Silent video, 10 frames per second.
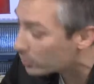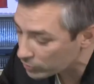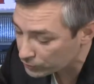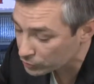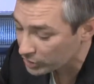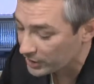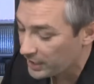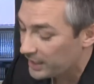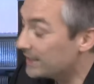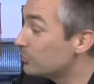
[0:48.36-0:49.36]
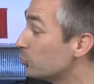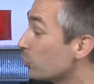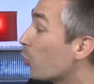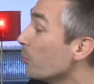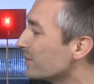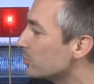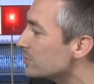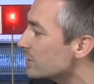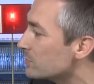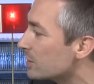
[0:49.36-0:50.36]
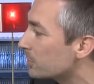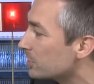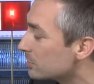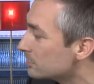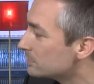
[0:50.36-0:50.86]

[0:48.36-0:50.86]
le foot Et de deux, combien de temps ça vous a pris